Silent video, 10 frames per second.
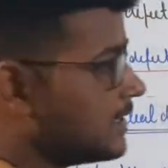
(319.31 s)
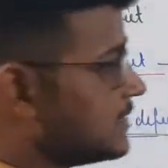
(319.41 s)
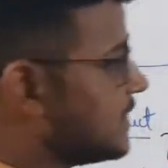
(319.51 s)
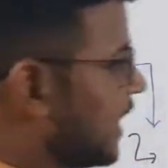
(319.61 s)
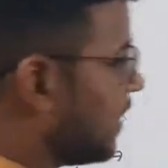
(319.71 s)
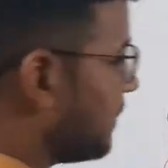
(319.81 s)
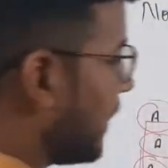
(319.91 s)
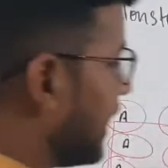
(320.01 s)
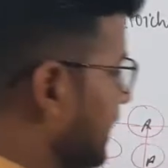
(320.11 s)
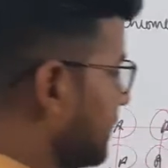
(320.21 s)
यहाँ पे
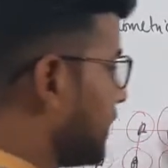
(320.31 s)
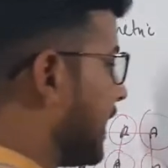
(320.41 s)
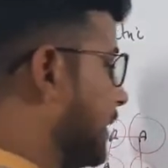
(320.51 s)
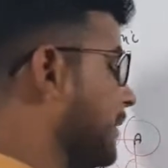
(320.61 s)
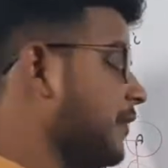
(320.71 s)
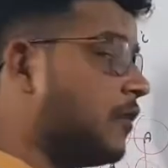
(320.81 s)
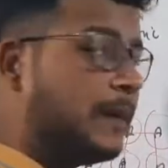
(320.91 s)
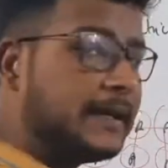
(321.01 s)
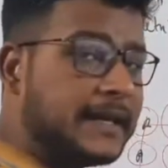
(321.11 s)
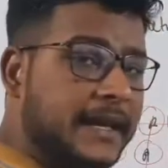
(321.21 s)
एटम गायब नहीं हुआ
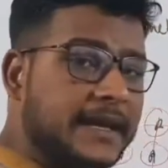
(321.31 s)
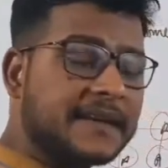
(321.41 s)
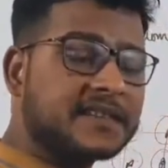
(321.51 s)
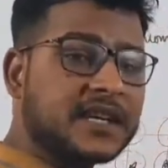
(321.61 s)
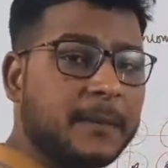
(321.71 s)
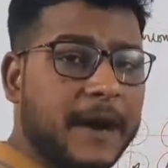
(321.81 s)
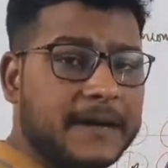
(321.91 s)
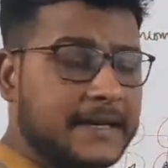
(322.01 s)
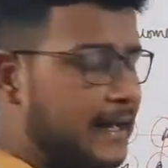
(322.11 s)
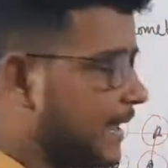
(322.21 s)
बल्कि एक एक्स्ट्रा
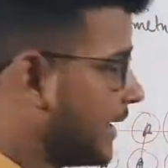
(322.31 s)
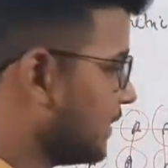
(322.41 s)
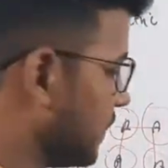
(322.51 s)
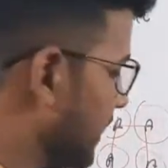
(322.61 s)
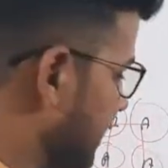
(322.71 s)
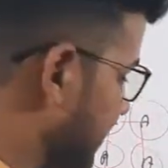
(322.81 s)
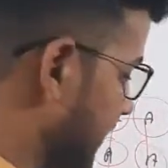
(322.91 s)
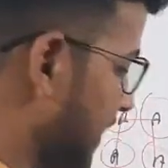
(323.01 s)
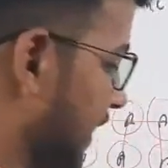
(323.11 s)
पार्टिकल आ गए तो डेंसिटी